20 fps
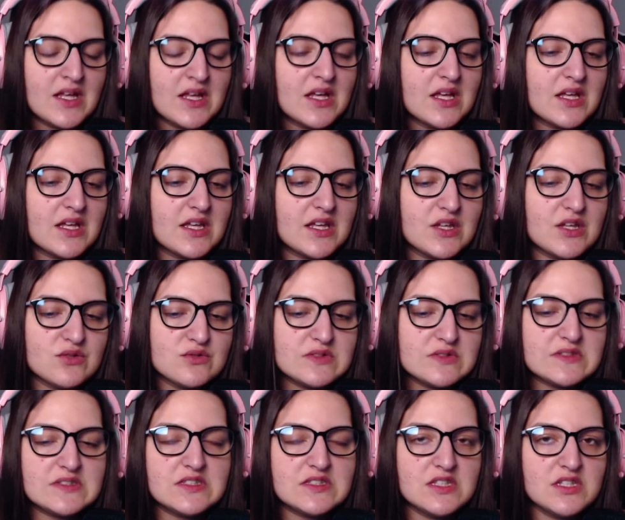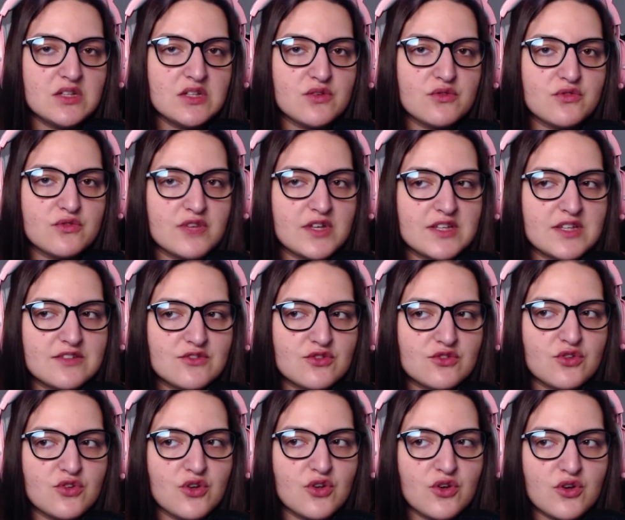Et aussi le fait
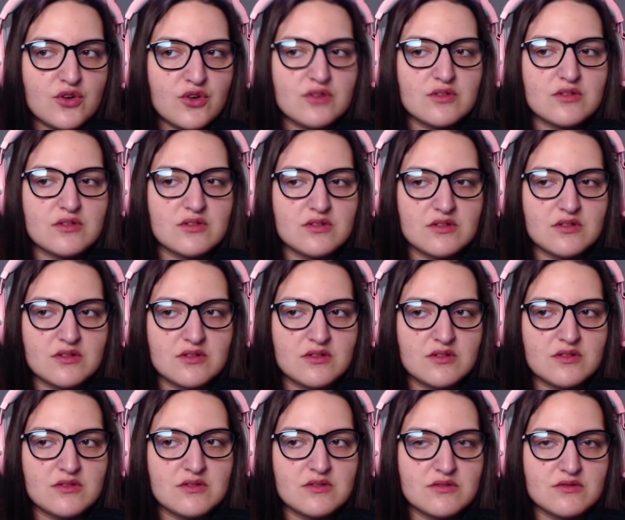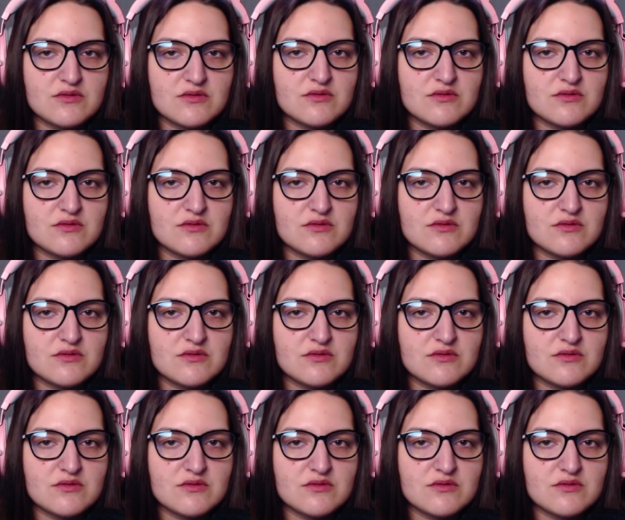que euh,